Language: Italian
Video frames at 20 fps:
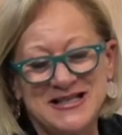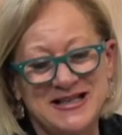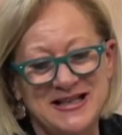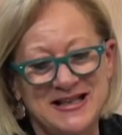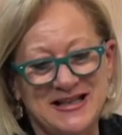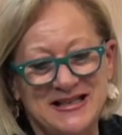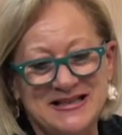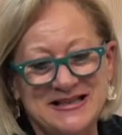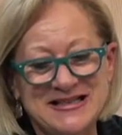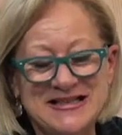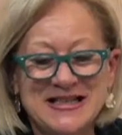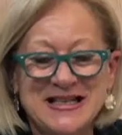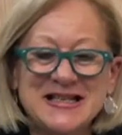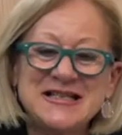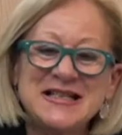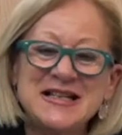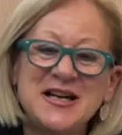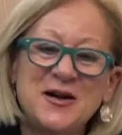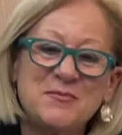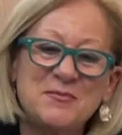Buonasera,
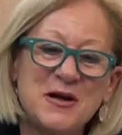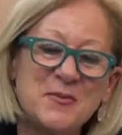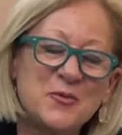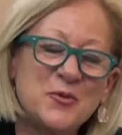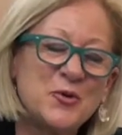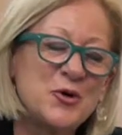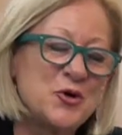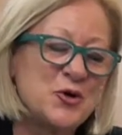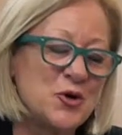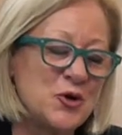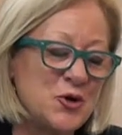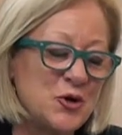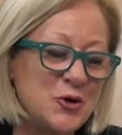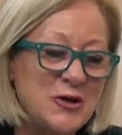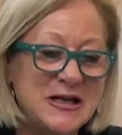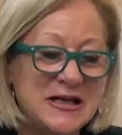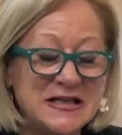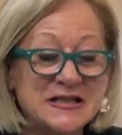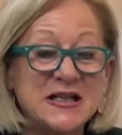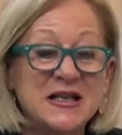stasera abbiamo qui con noi la